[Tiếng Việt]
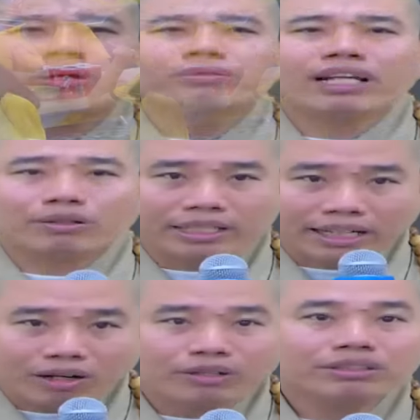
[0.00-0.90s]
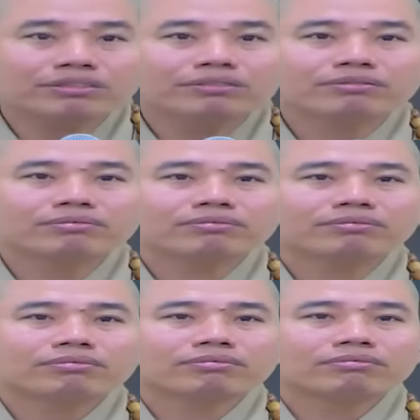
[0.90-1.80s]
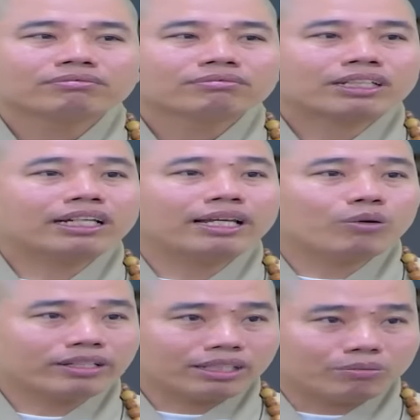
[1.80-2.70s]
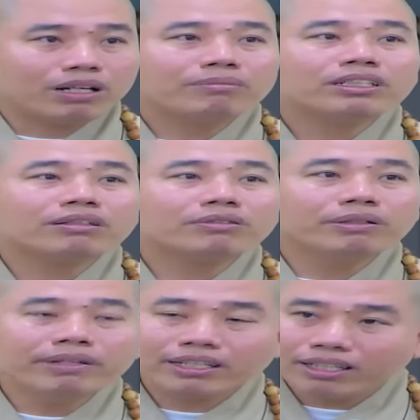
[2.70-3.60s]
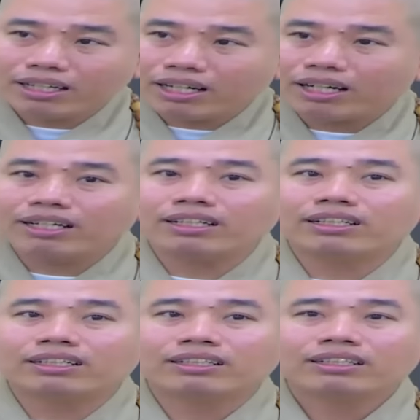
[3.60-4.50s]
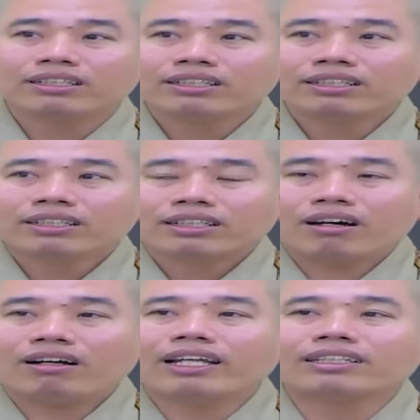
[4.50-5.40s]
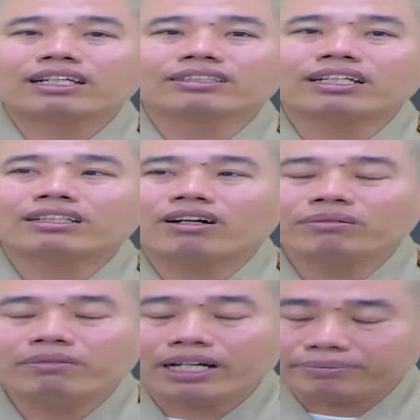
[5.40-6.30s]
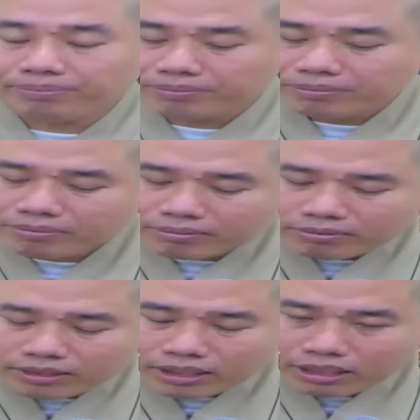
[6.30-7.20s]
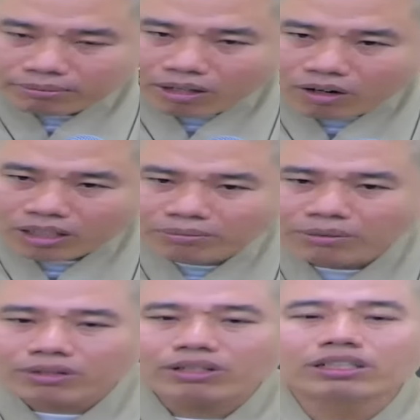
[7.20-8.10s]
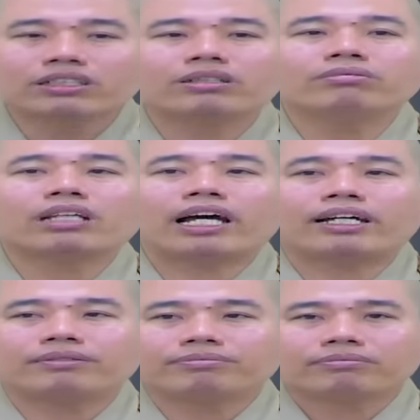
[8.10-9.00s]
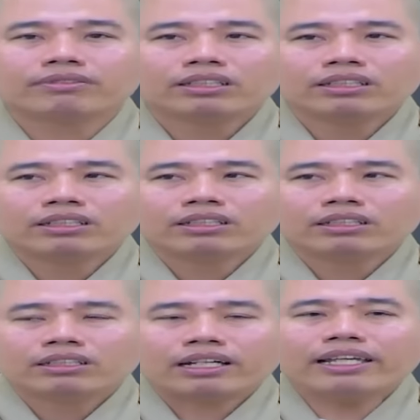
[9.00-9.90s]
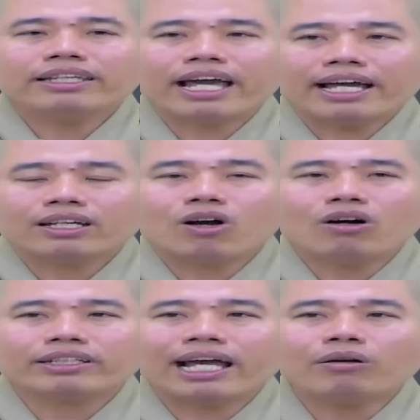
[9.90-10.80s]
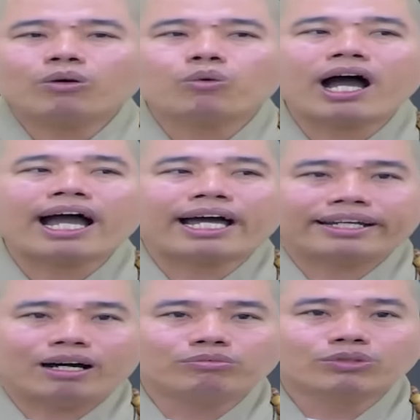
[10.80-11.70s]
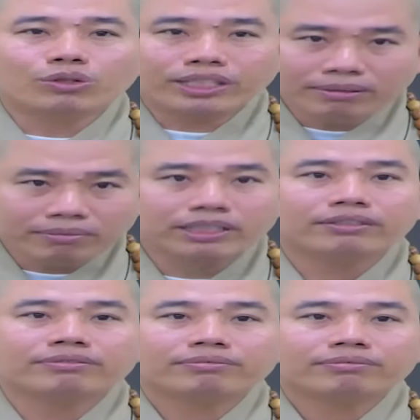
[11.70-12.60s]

cũng không thể nào trả nổi cái này quan trọng lắm đó, cho quý vị biết á à, ờ. đó ờ, nên từ nơi đó mà mỗi một con người chúng ta cái dạy con cháu là qua hành động của chính mình